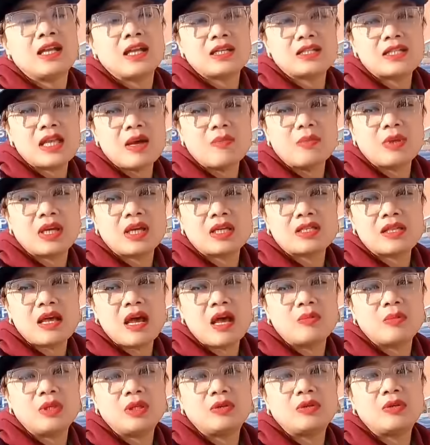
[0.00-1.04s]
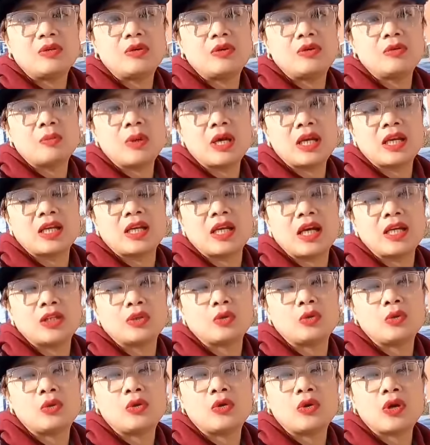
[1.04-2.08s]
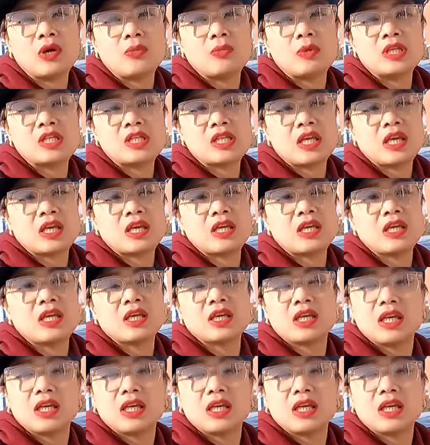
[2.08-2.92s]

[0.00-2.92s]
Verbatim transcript: nagsabi ka sa amin noon para nakatulong kami sa